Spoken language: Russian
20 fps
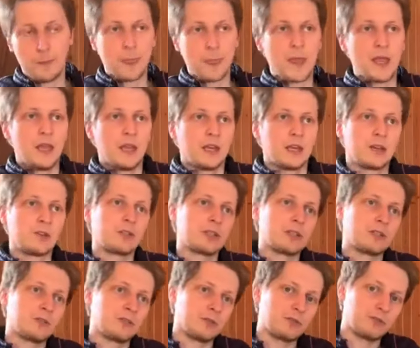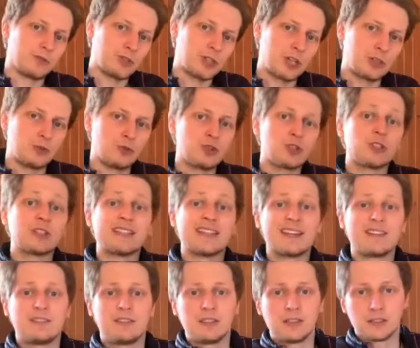И вот эта часть очень
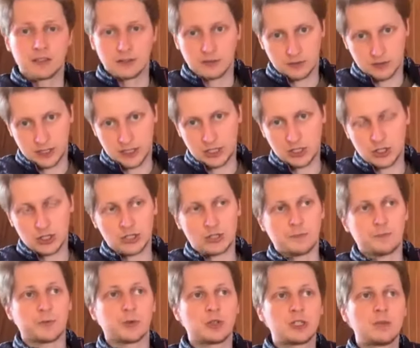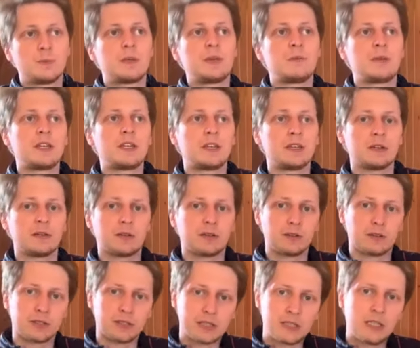давила, конечно, но тем не менее
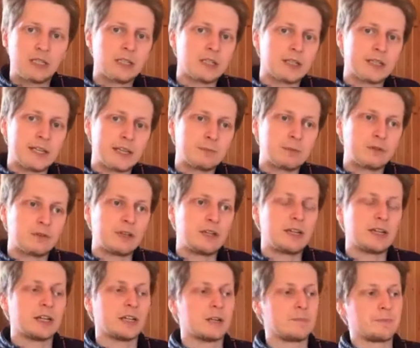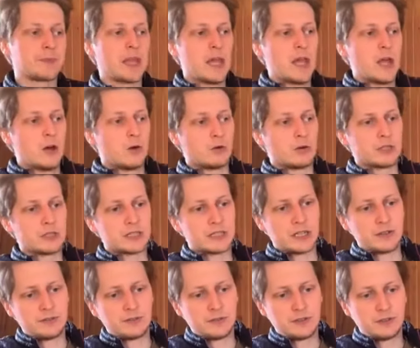сильно не повлияла. У
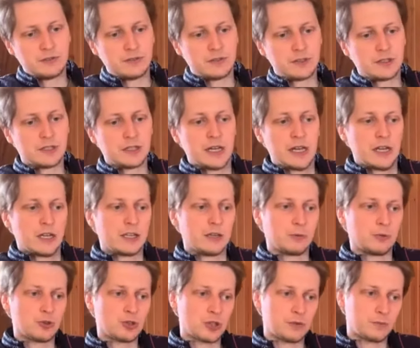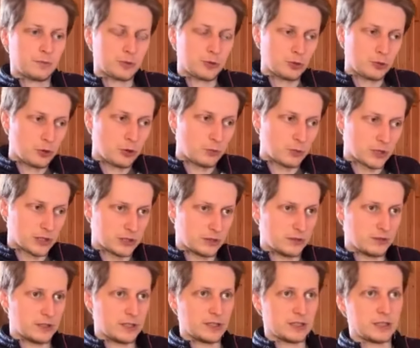Асафьева немножко по-другому
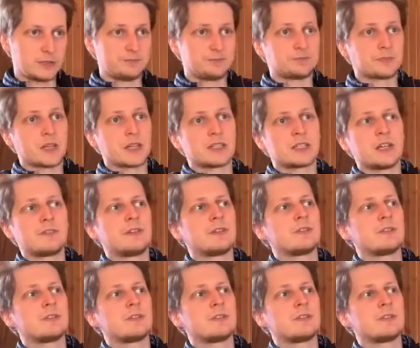развивалось. Асафьев